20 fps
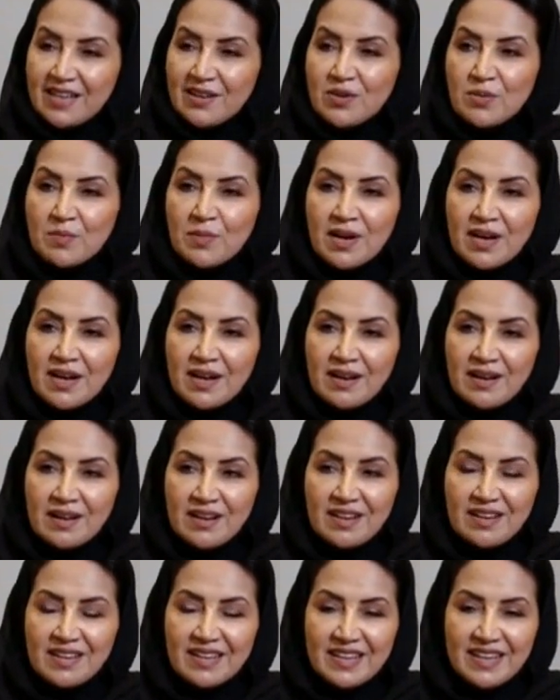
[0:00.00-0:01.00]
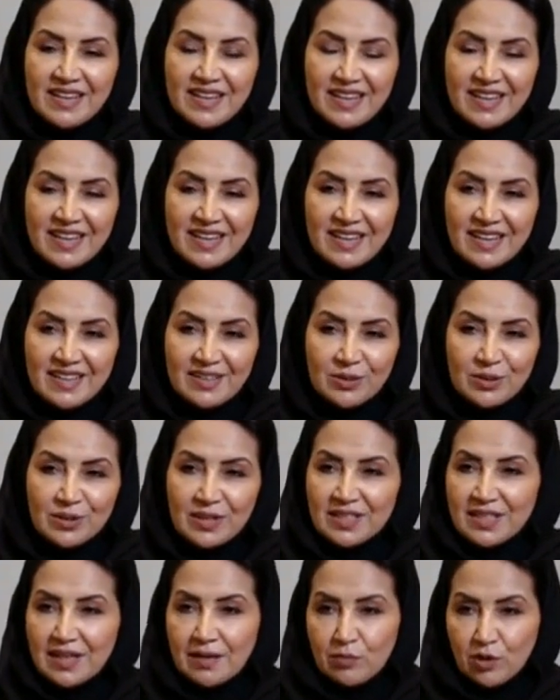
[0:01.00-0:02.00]
هما آه،
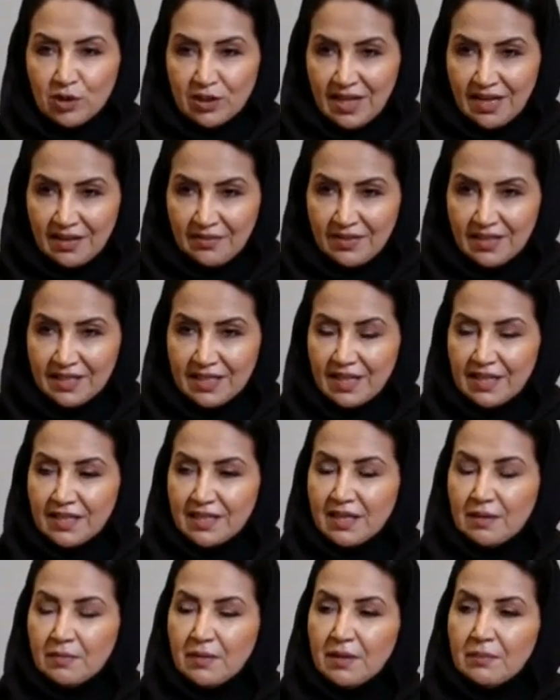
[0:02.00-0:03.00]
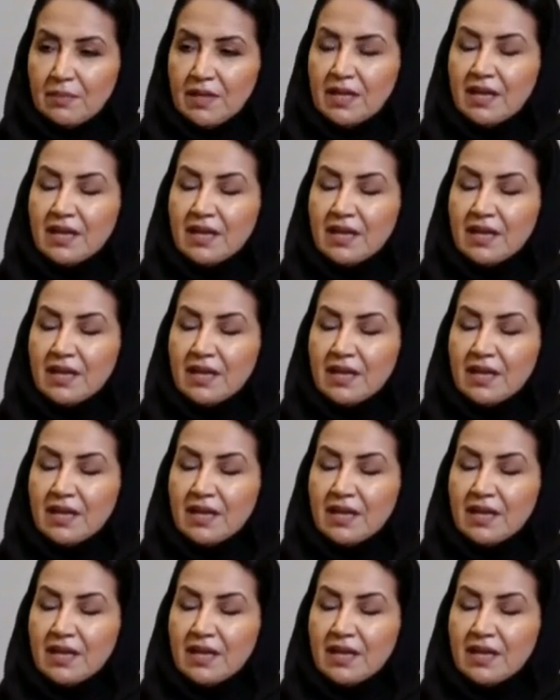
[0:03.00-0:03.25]
نقطتان مختلفتان تماما